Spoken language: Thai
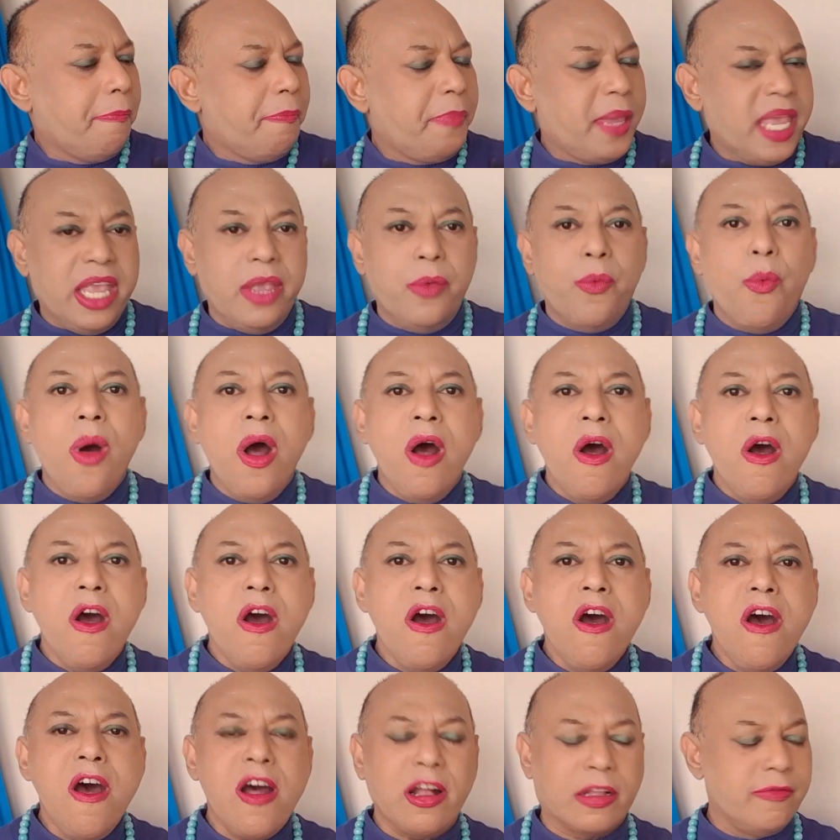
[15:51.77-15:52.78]
ปีวอ
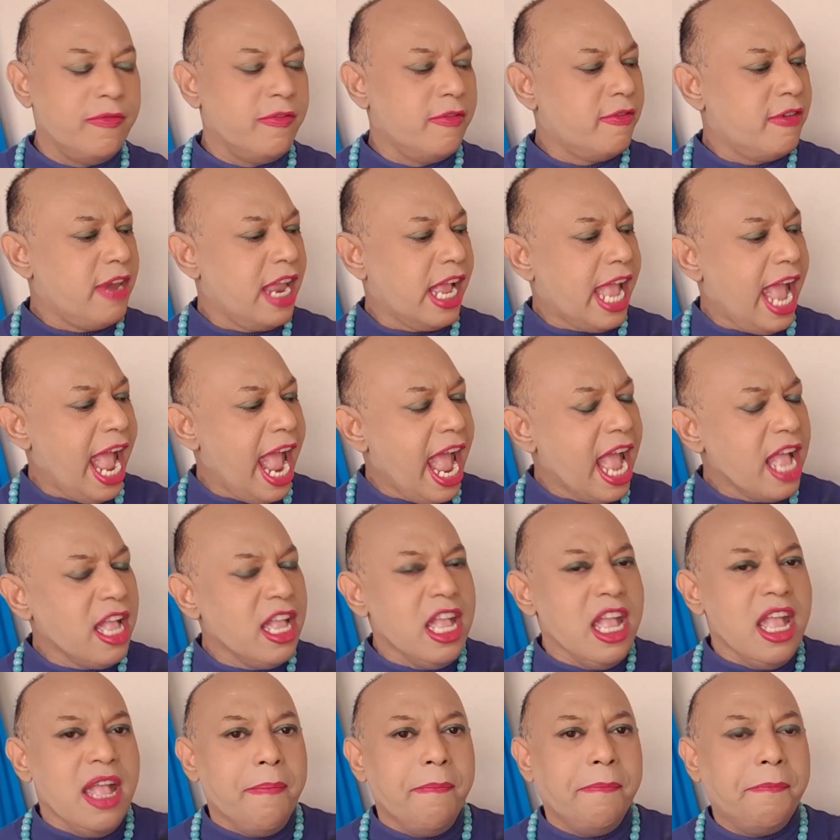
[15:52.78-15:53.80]
กนะคะ
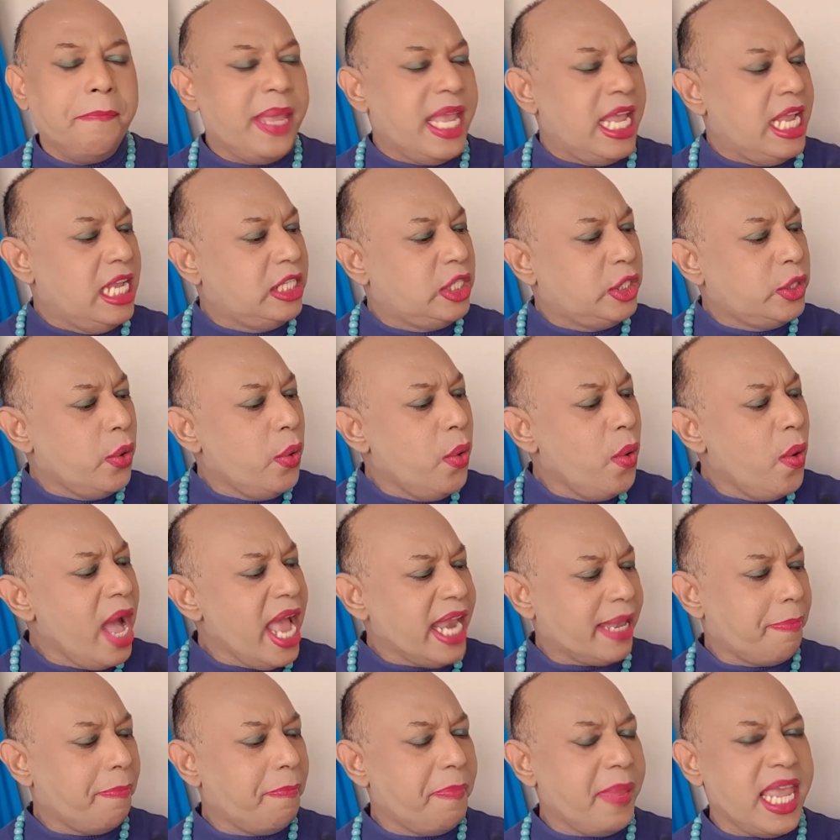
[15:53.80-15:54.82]
ปีชว
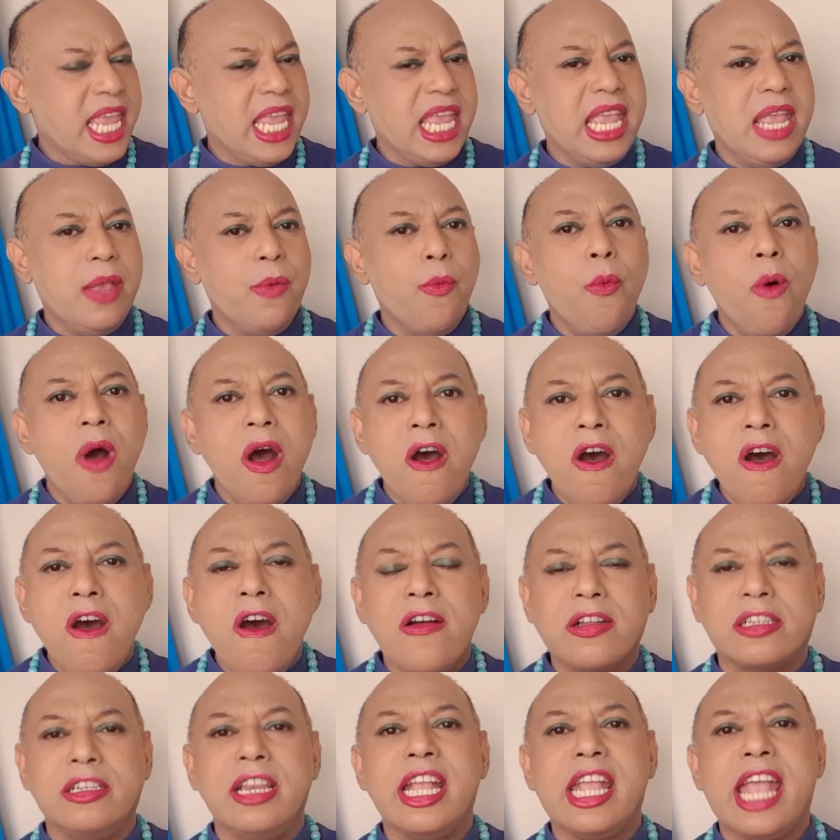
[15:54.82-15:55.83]
ดปีวอ
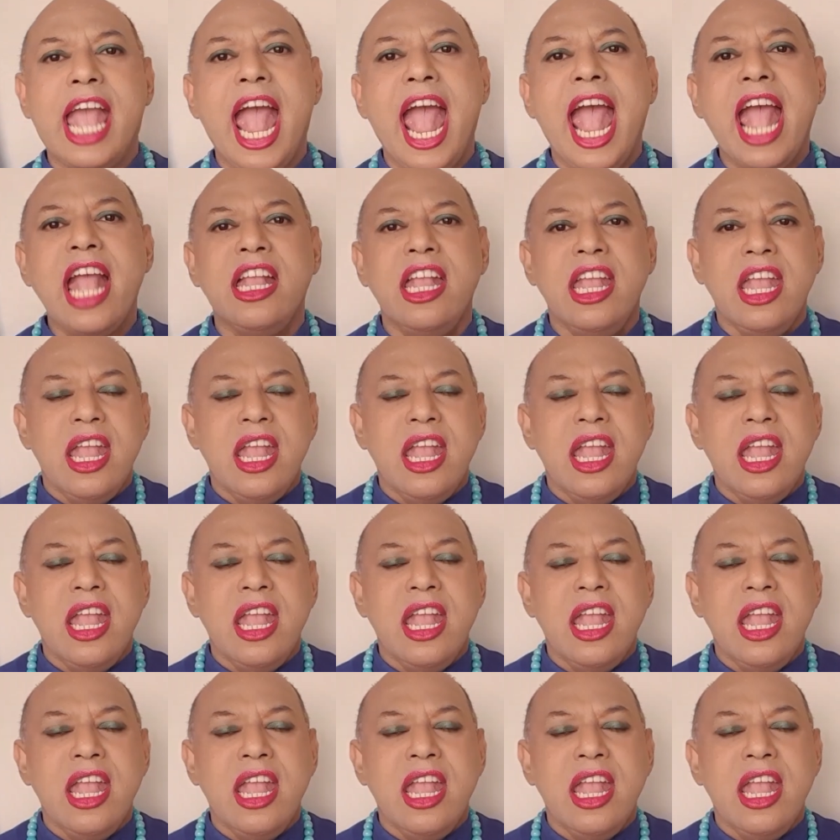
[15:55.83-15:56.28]
กนะคะ